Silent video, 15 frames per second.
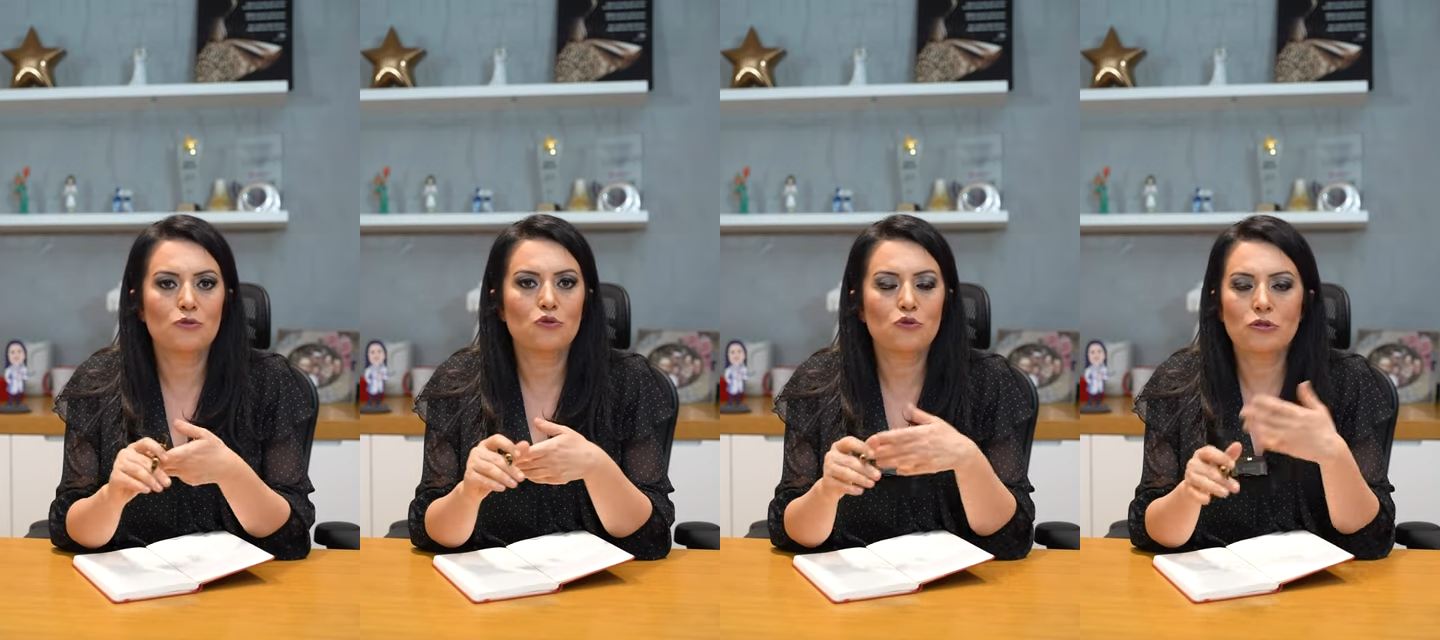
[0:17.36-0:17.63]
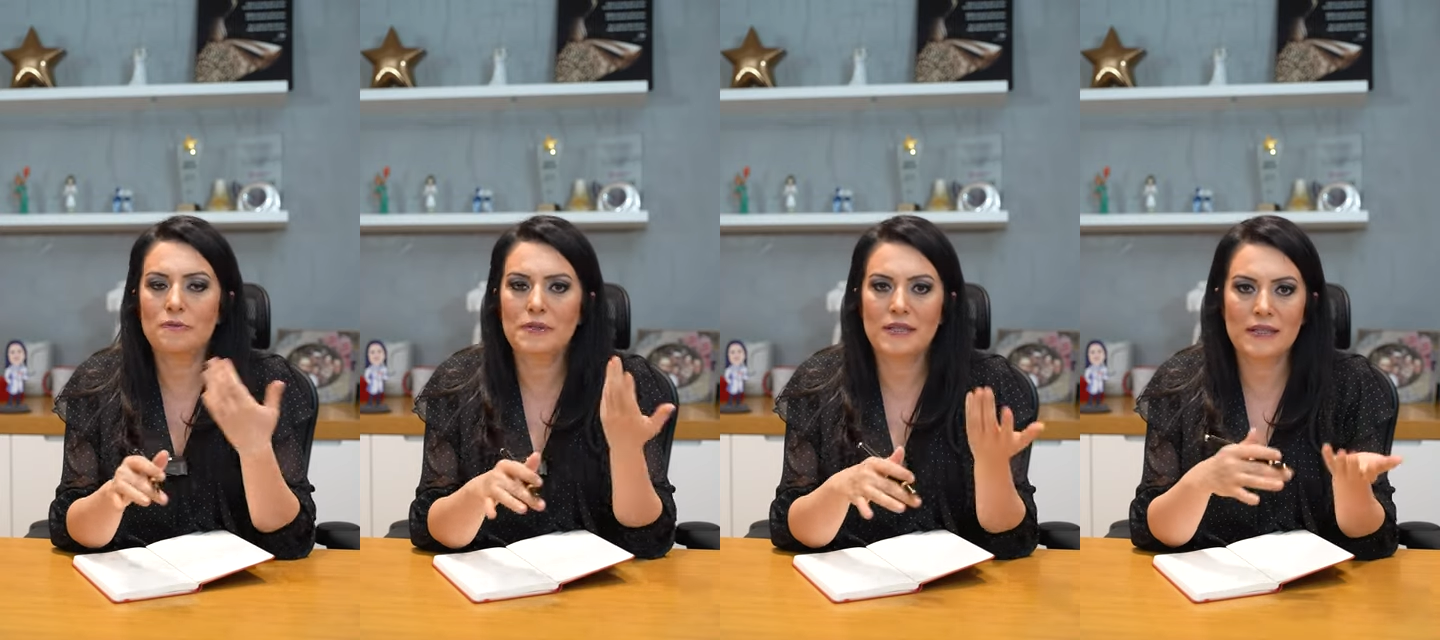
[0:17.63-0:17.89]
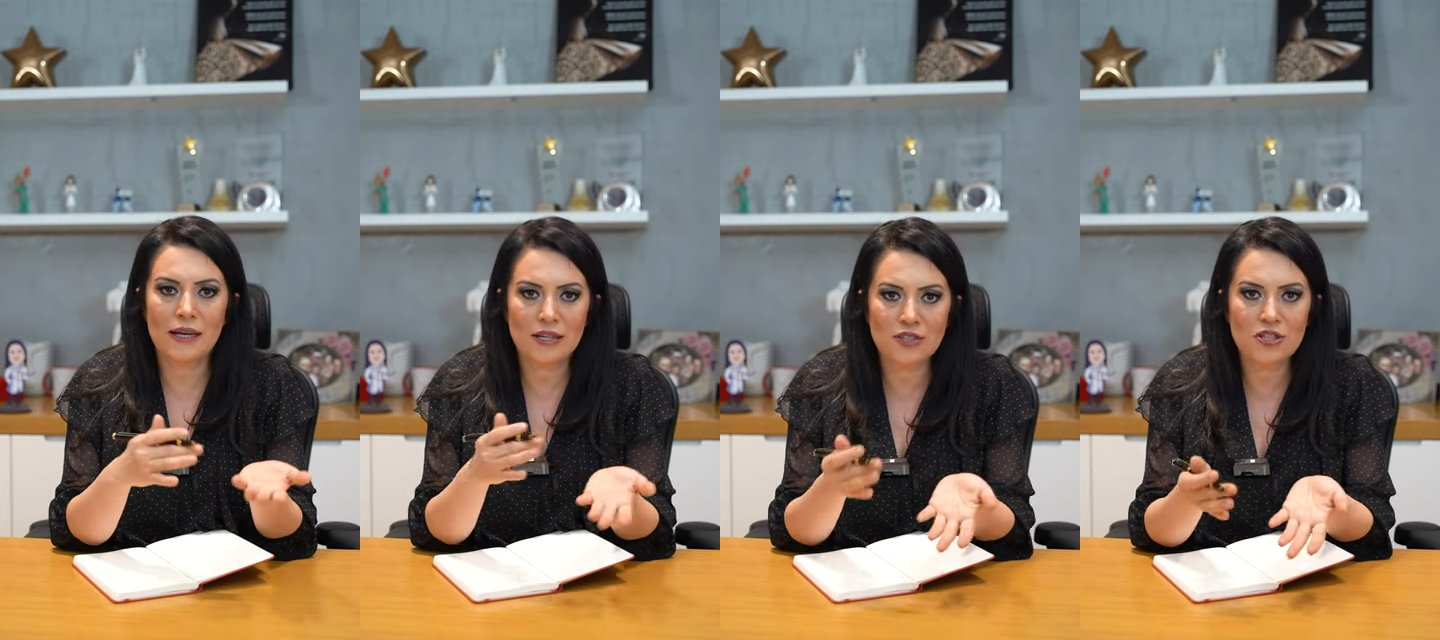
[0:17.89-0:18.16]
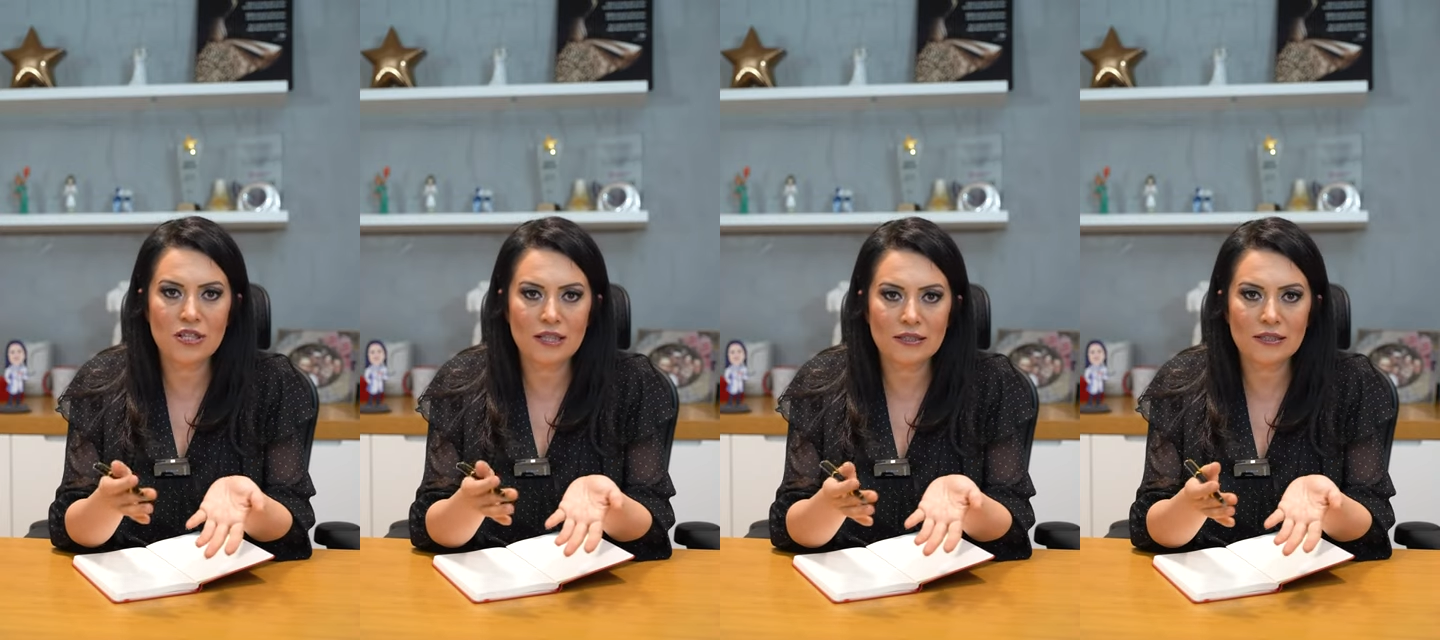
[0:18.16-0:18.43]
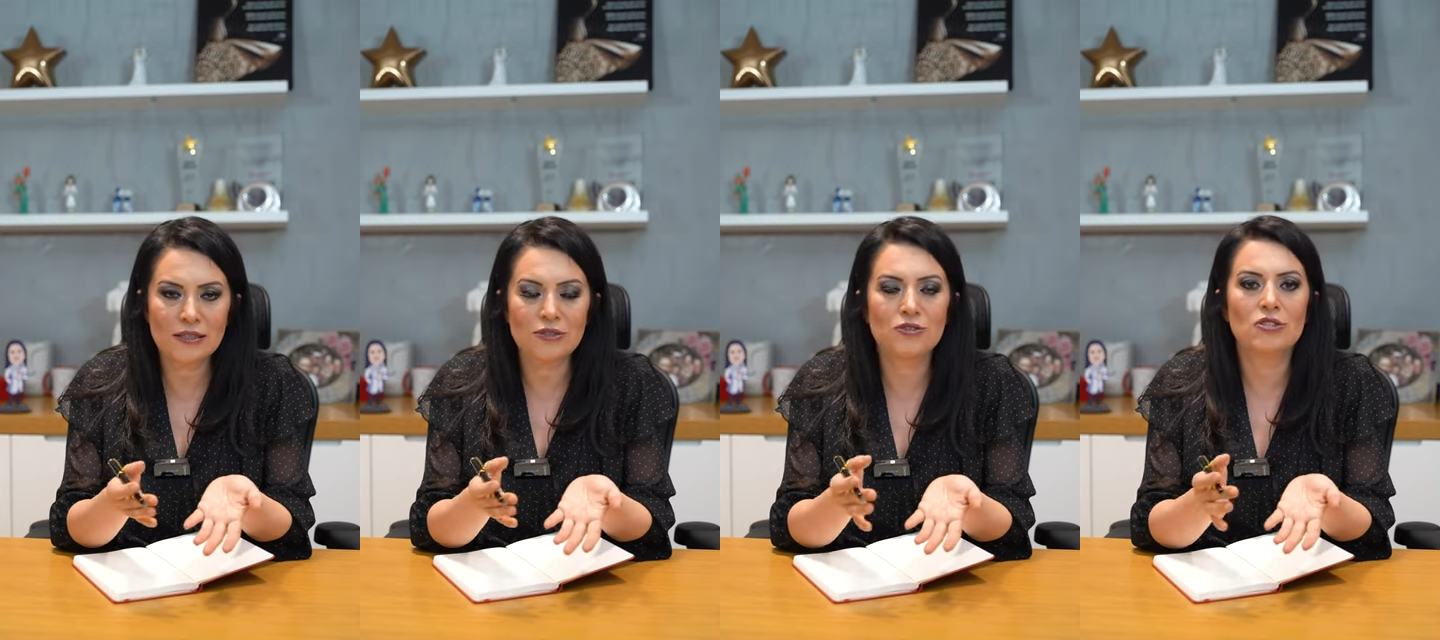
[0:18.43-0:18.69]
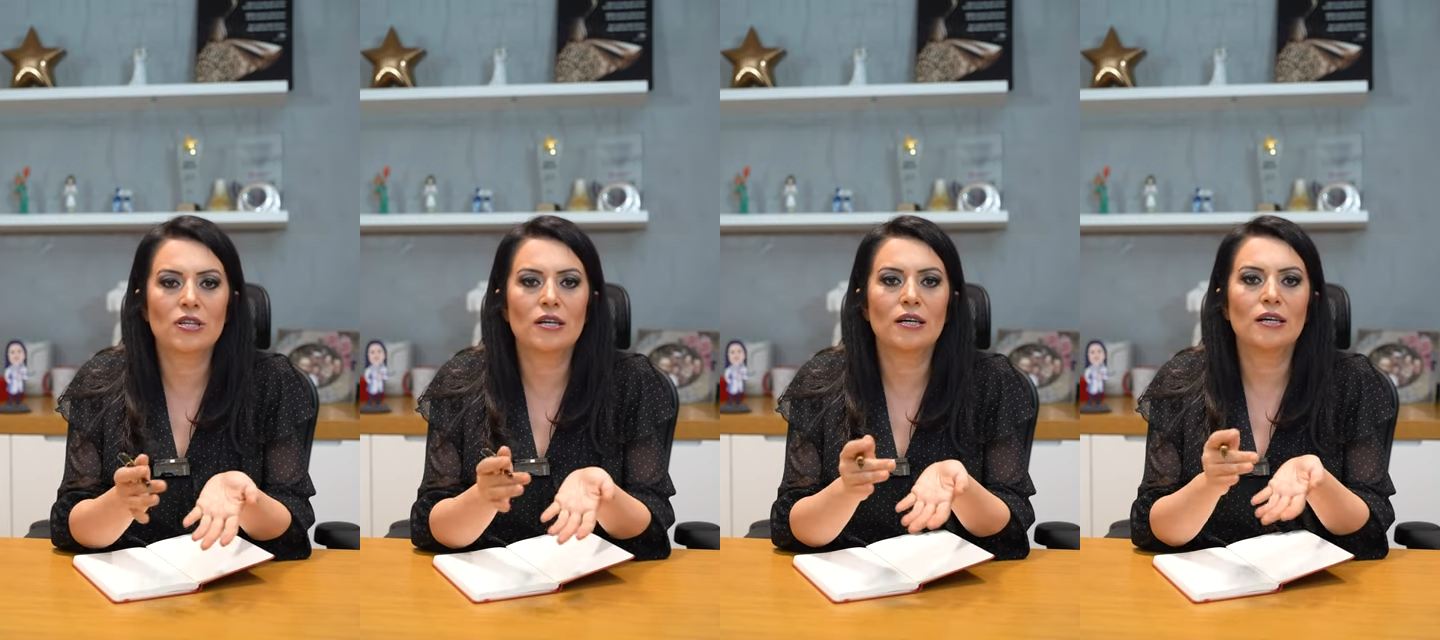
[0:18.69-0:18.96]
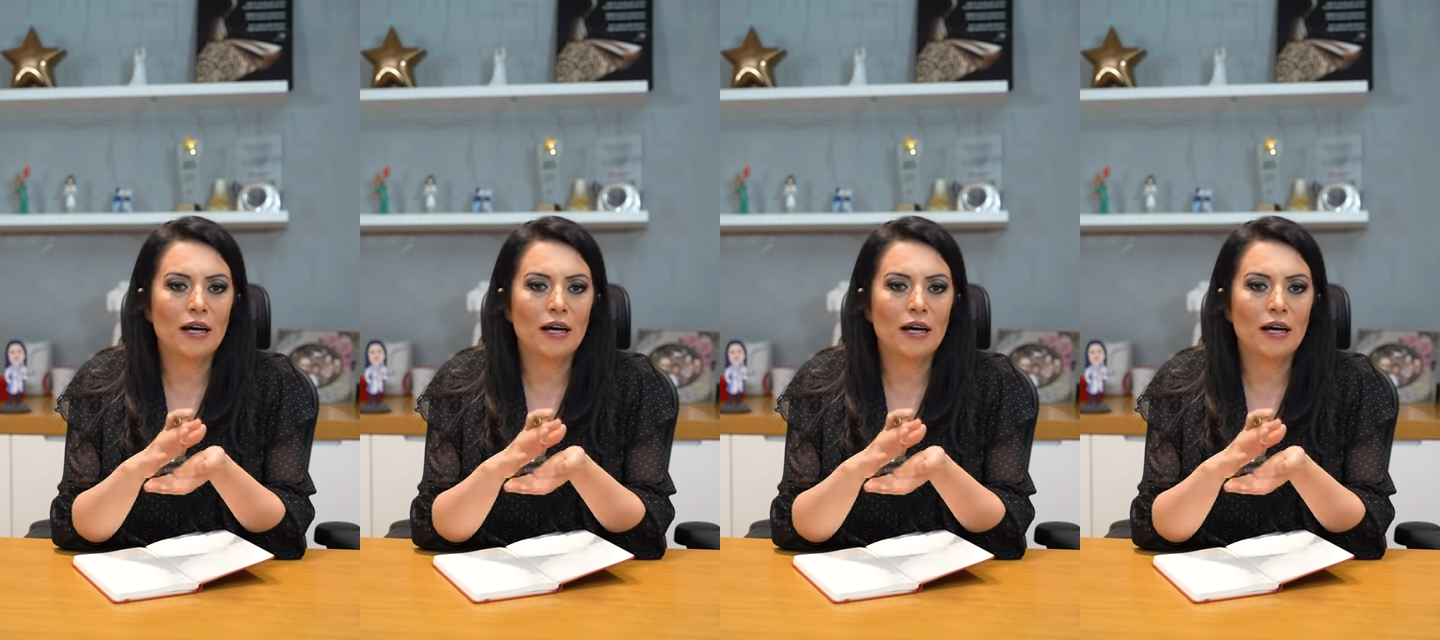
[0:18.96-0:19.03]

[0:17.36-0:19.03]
Çünkü biz yaşlandıkça